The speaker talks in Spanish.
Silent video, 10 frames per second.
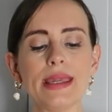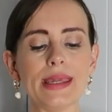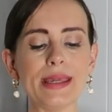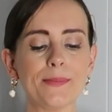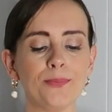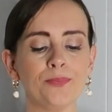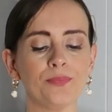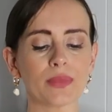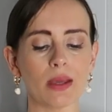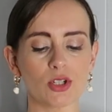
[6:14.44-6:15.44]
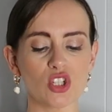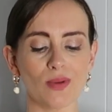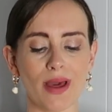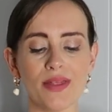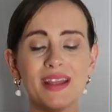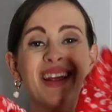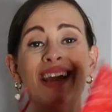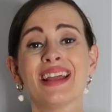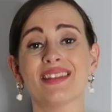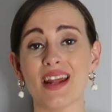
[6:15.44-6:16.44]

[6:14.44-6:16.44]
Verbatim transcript: Y, mm, ¿qué más os iba a decir?